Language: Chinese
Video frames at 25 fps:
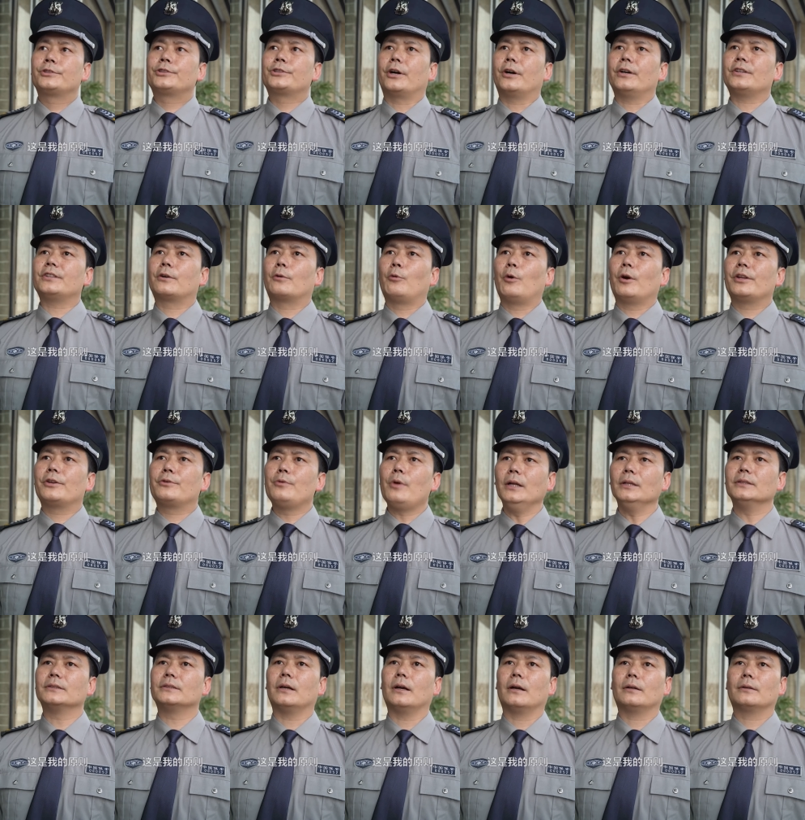这是我的
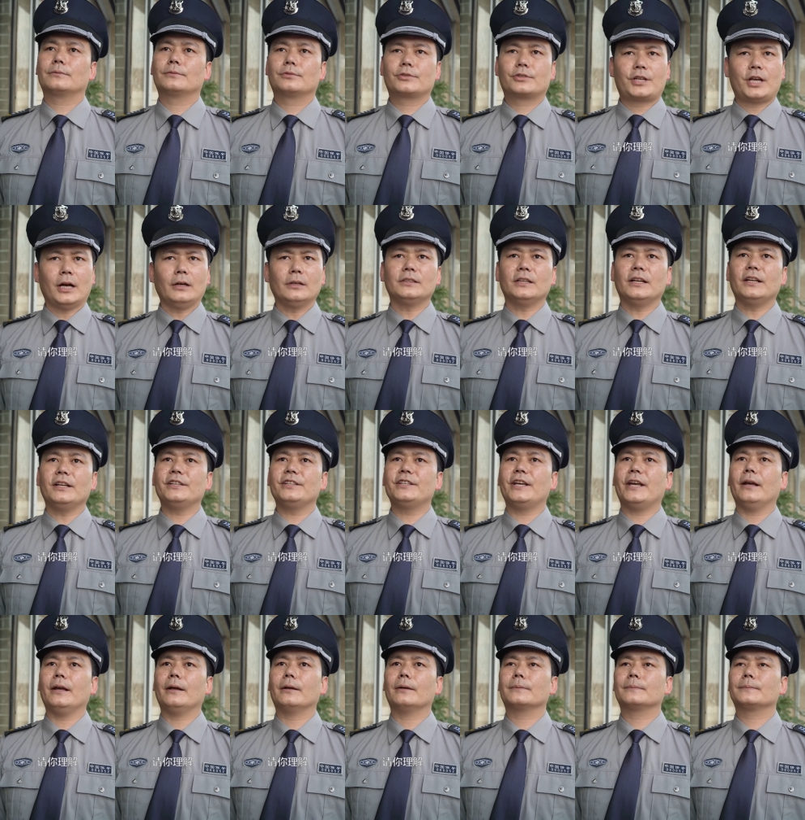原则，请你理
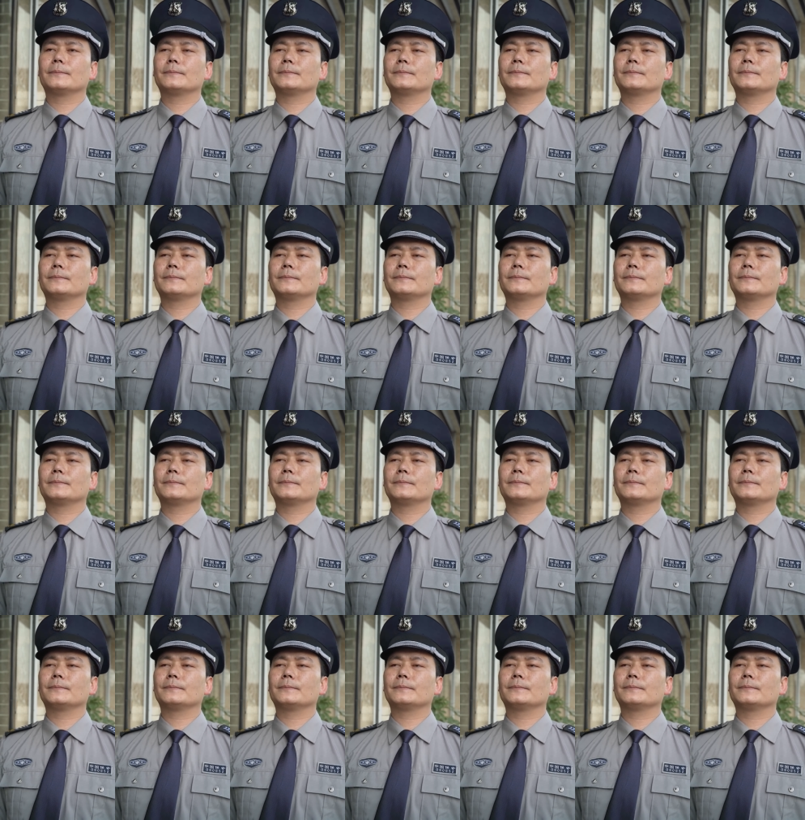解。